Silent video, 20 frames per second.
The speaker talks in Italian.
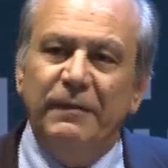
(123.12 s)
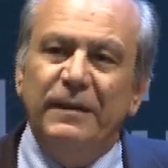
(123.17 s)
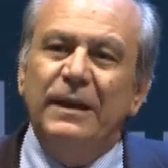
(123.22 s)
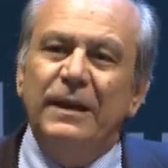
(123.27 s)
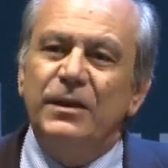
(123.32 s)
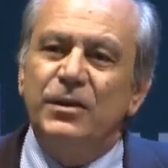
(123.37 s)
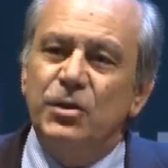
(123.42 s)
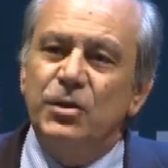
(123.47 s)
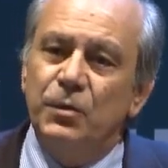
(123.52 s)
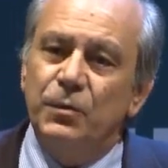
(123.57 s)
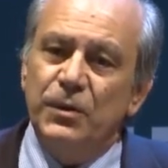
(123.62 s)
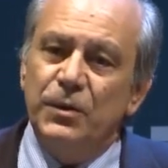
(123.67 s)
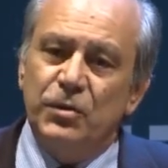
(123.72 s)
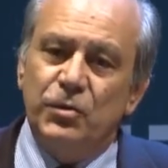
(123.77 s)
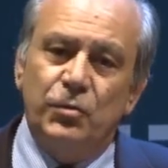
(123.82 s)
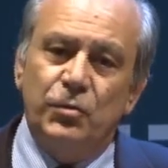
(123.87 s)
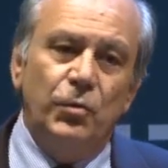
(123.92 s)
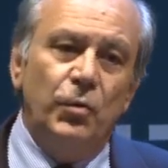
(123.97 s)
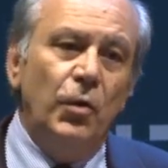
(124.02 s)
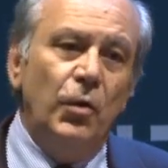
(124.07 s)
darci
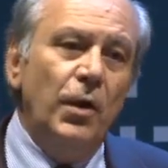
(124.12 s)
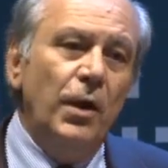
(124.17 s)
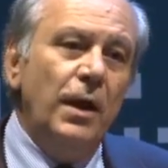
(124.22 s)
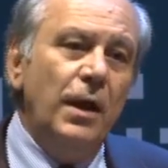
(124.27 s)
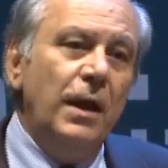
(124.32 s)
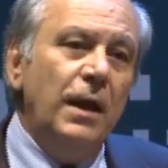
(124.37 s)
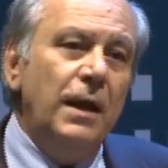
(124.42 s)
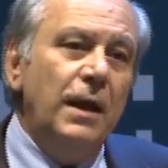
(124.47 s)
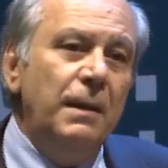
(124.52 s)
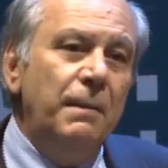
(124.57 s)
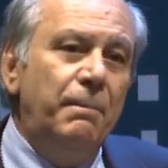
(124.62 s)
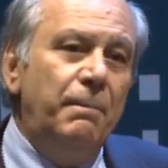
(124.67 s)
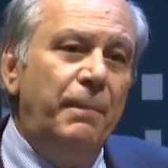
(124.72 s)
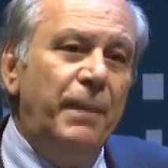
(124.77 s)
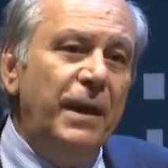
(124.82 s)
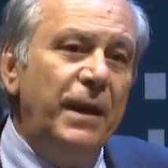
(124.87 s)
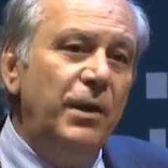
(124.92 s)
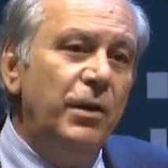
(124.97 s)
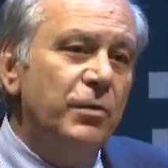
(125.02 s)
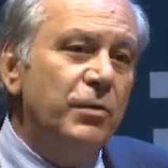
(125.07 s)
questo
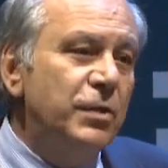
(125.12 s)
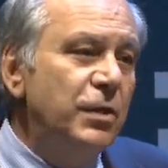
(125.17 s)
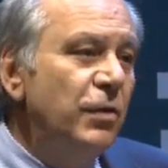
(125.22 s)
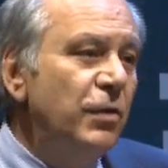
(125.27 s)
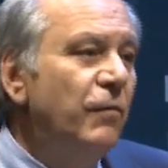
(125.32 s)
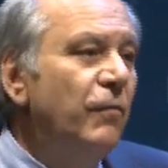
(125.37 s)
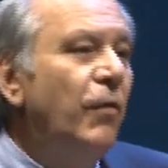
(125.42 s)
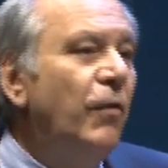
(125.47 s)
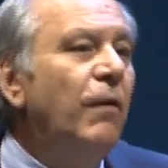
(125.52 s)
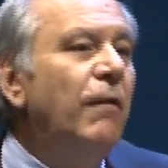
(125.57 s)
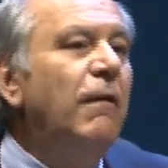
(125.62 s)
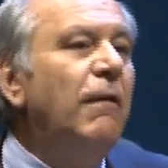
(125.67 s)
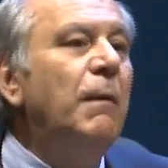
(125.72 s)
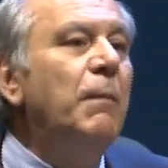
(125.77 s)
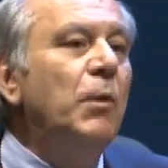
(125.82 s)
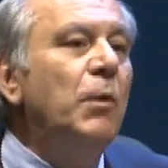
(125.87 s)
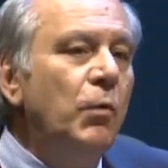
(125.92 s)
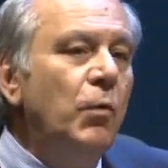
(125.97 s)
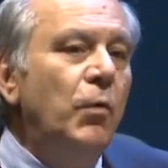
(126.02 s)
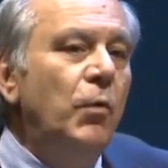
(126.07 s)
impegno se non
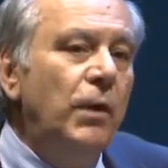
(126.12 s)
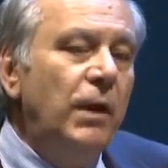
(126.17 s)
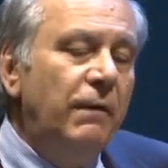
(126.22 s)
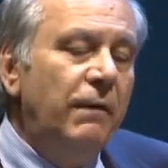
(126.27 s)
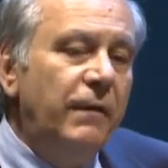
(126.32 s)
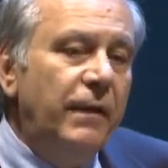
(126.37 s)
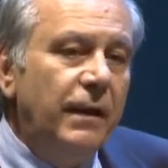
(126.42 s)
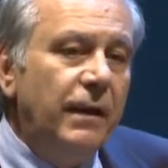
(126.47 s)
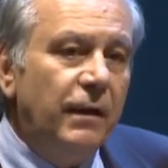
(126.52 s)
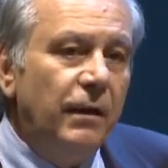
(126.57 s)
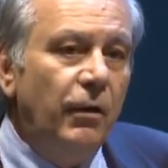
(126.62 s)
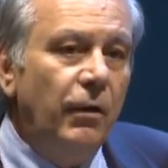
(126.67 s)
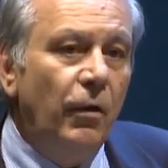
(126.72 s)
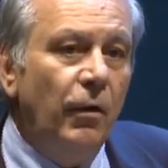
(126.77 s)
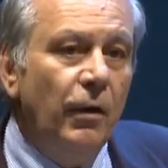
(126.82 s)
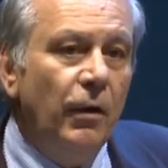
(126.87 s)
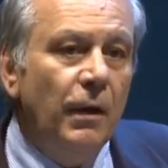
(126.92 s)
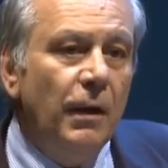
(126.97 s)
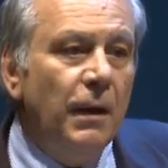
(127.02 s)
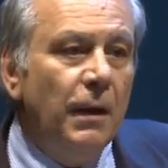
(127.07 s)
volevamo noi
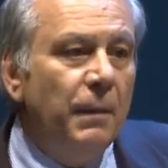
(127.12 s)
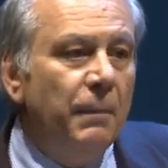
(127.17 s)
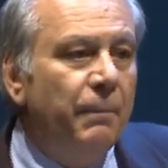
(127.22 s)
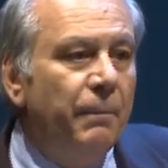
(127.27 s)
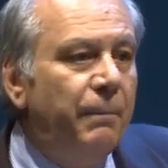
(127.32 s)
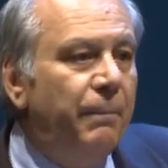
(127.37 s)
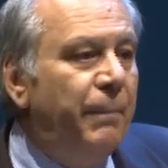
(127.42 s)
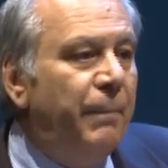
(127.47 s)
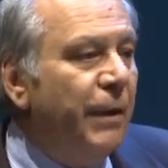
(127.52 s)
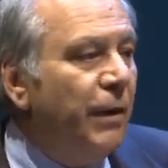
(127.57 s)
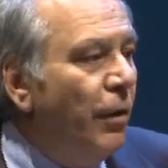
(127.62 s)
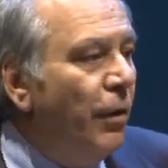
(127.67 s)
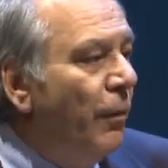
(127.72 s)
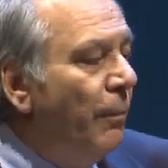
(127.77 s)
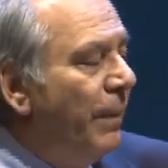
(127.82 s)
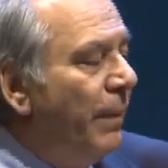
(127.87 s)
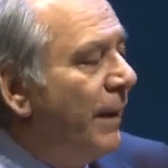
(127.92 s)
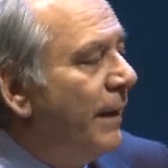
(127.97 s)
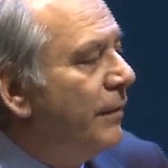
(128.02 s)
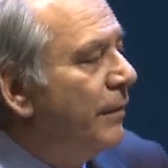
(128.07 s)
averlo però
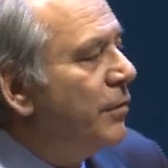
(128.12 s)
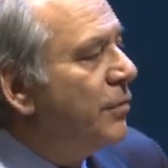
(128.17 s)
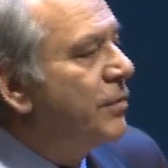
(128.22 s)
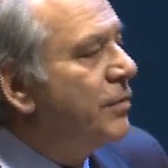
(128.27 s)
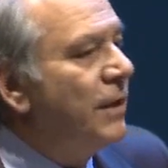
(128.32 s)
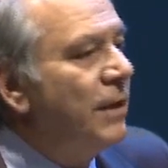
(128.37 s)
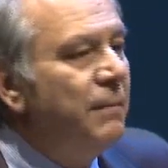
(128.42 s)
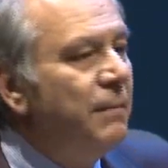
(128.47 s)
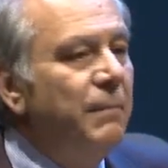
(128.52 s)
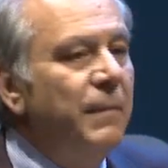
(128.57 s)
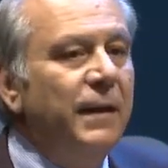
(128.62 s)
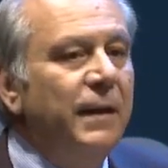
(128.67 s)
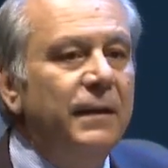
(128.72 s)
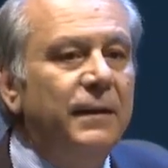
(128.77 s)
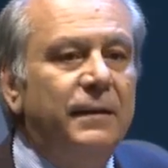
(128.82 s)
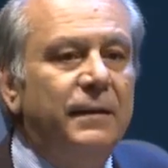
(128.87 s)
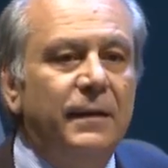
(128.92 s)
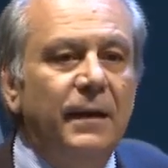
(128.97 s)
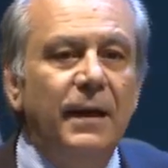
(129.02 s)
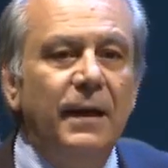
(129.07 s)

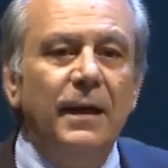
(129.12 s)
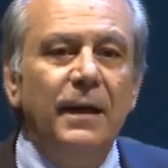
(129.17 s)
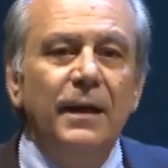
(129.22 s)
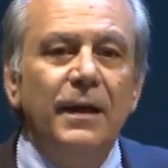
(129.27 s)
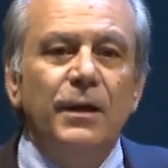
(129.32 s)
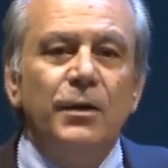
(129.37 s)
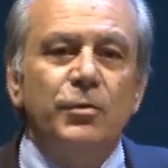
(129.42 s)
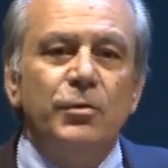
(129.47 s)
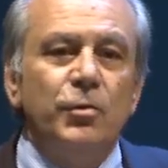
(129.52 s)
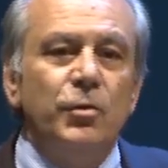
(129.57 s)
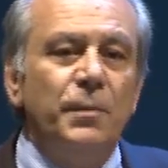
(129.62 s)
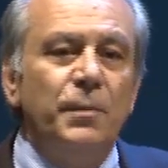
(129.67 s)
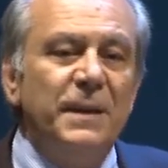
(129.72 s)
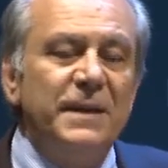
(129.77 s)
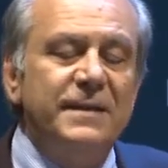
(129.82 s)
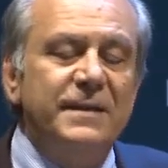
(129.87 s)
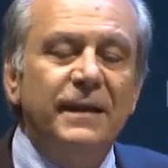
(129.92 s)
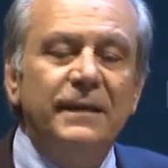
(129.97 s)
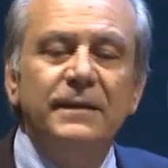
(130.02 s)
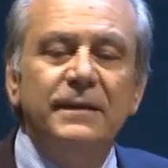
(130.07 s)
paradossalmente sono
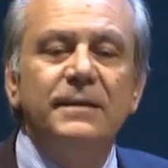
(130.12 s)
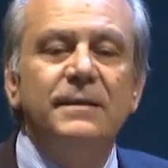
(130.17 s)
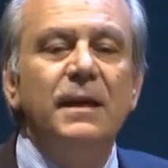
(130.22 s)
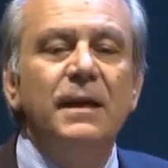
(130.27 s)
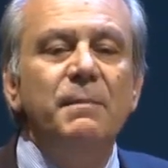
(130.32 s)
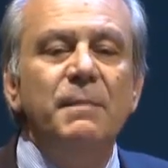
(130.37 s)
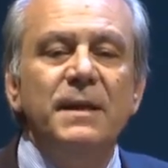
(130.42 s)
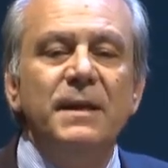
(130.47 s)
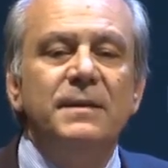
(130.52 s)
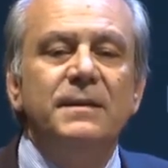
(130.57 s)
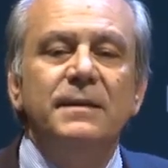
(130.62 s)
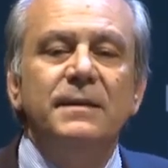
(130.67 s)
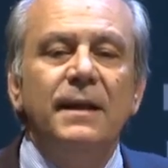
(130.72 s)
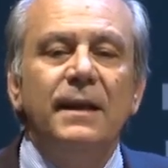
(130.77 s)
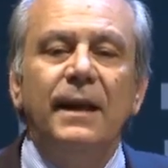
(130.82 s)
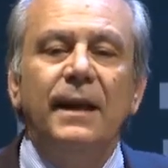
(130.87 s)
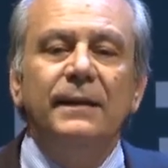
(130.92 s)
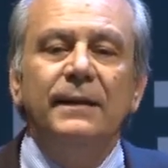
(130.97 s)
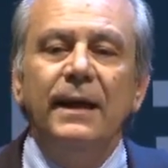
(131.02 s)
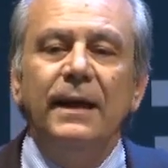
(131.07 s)
passati sei mesi
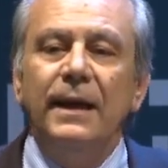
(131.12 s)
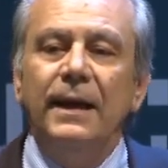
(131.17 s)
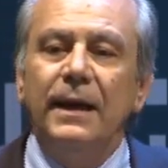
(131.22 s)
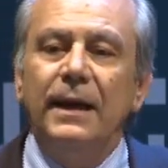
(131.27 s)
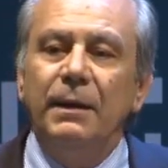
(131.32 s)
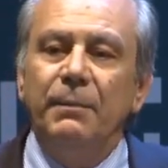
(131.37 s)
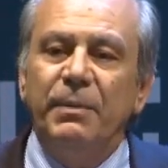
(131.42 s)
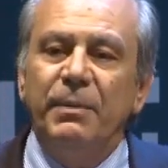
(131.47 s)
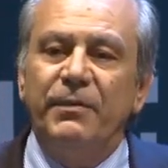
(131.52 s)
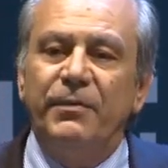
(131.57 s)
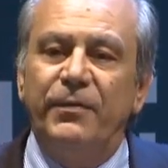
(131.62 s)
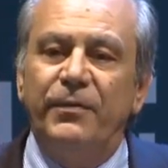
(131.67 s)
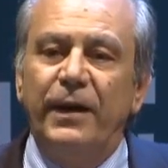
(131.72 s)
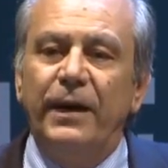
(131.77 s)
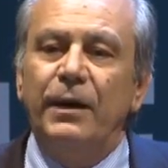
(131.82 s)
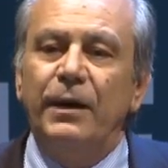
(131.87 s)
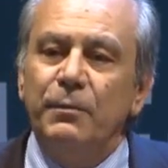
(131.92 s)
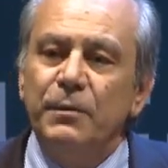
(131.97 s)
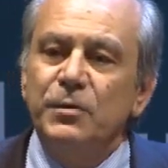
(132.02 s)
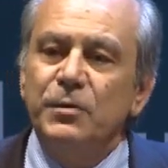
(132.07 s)
della delega per
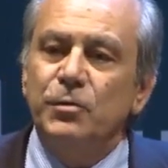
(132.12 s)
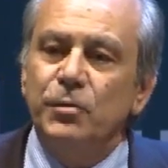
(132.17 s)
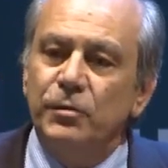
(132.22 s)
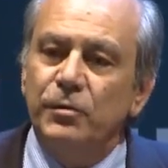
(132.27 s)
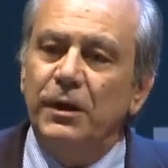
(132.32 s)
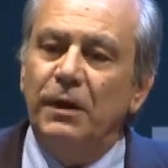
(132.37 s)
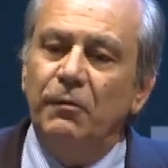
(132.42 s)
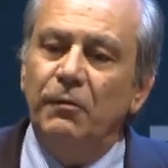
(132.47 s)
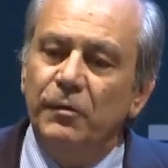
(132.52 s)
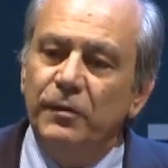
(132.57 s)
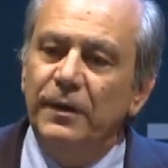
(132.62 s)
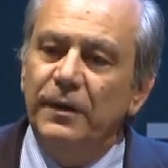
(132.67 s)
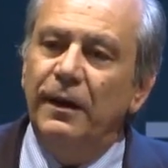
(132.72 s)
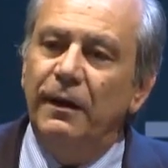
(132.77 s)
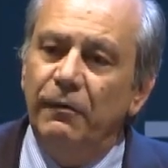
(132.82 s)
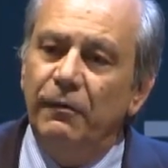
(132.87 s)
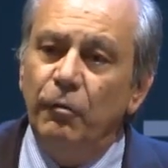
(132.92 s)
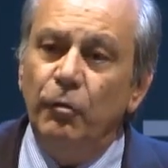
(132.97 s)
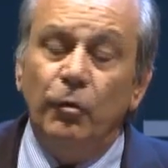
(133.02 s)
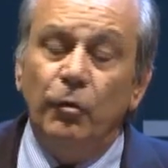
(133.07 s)
fare questo tavolo di
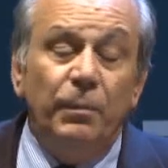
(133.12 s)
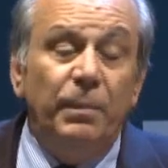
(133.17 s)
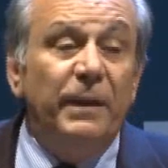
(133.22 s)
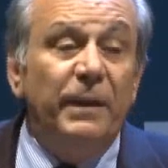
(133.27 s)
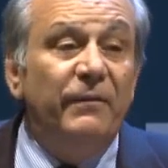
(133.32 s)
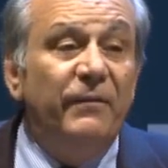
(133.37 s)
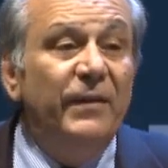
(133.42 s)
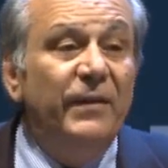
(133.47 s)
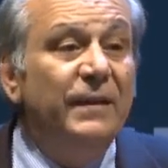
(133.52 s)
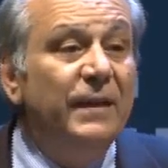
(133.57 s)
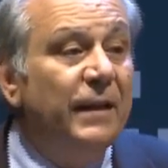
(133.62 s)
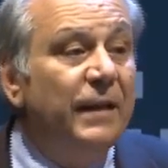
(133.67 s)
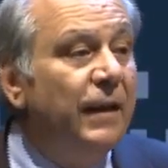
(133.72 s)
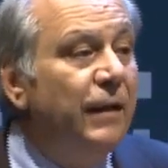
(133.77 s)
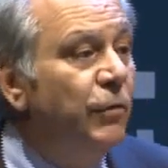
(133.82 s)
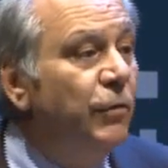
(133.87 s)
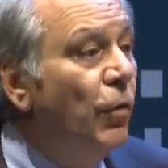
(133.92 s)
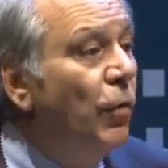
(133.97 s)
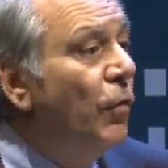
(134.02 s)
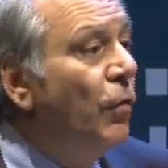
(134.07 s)
lavoro, per
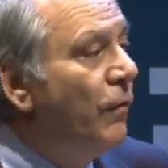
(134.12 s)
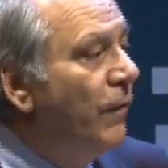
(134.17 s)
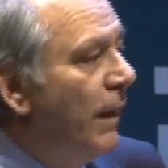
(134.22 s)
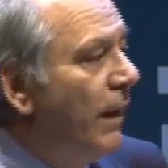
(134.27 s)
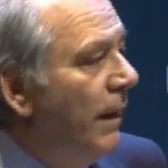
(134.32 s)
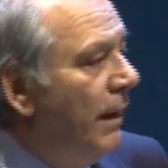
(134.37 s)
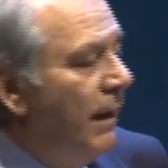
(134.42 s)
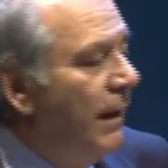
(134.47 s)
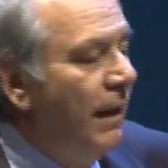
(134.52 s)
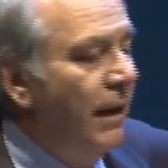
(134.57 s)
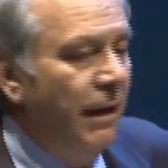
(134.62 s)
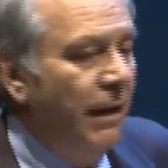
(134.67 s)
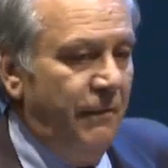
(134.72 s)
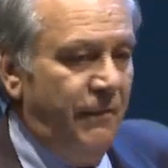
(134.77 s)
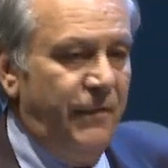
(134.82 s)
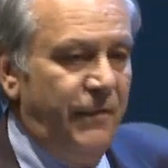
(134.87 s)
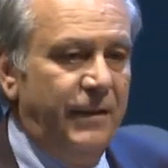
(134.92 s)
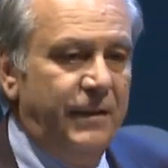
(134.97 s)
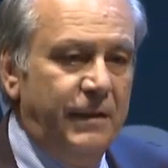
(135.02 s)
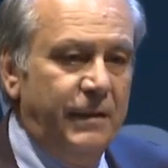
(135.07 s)
vedere dove
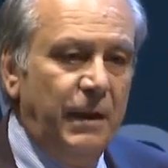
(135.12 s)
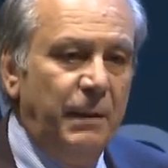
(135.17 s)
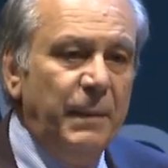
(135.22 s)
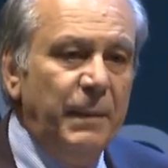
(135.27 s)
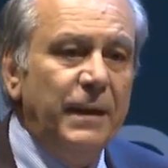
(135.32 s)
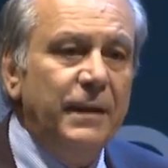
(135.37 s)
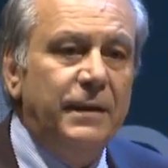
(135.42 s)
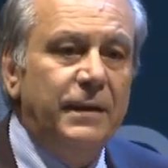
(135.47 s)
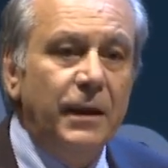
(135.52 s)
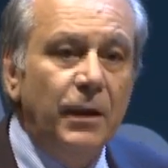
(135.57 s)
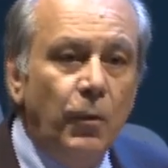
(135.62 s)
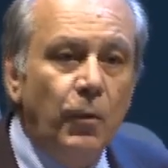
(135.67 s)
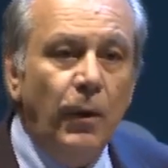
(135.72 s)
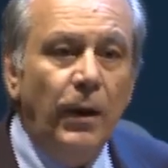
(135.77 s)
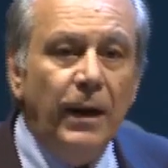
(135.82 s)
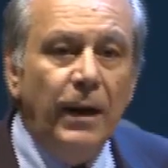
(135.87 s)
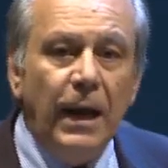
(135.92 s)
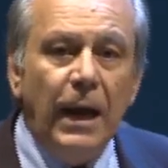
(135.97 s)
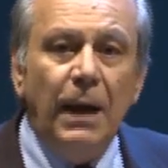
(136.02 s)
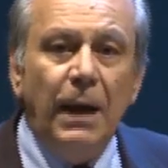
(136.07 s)
effettivamente, in
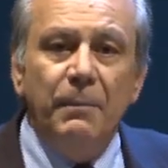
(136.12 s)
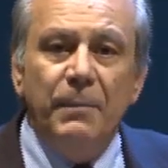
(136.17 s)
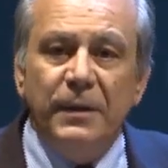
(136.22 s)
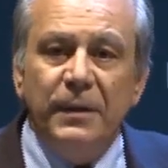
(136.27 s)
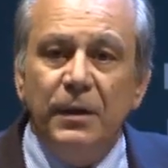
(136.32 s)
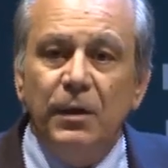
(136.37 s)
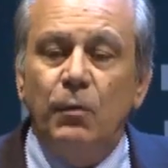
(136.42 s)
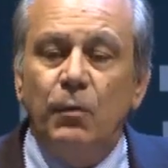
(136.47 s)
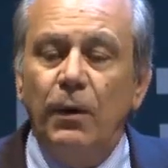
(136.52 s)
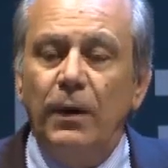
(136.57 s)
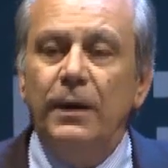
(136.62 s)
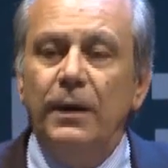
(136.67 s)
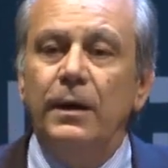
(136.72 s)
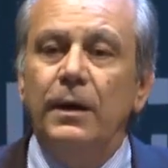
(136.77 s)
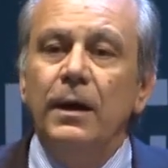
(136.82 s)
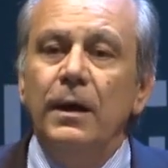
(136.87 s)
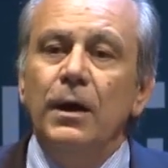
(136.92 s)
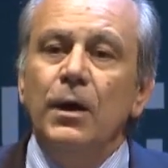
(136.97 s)
quali ambiti, in quali,